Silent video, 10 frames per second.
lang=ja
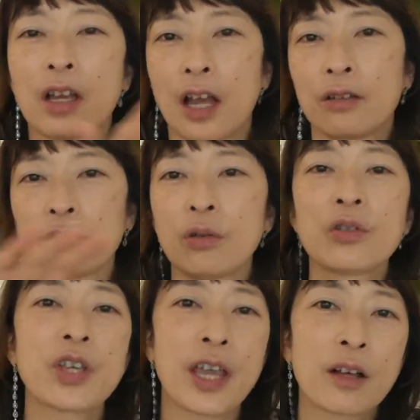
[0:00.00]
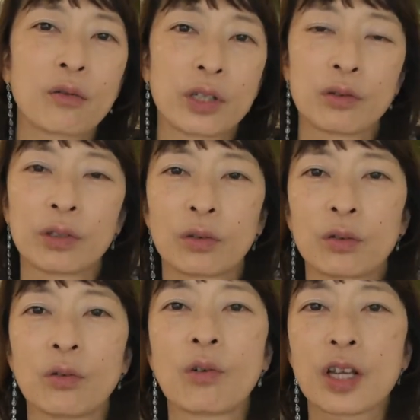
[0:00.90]
あの同時並行でいろんなこ
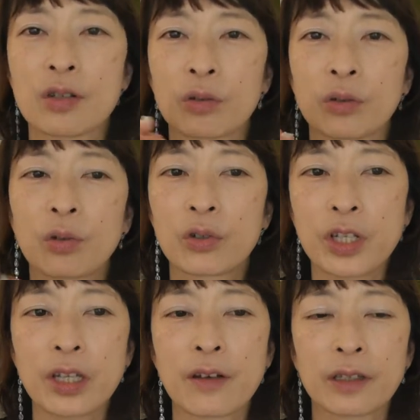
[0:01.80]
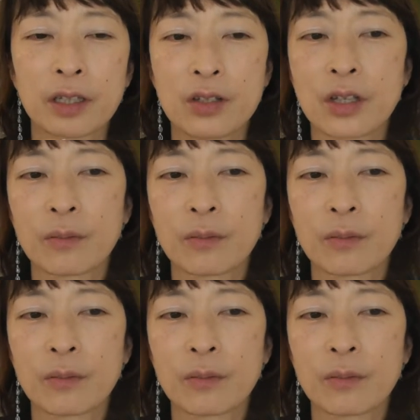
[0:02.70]
とを動かすの得意な私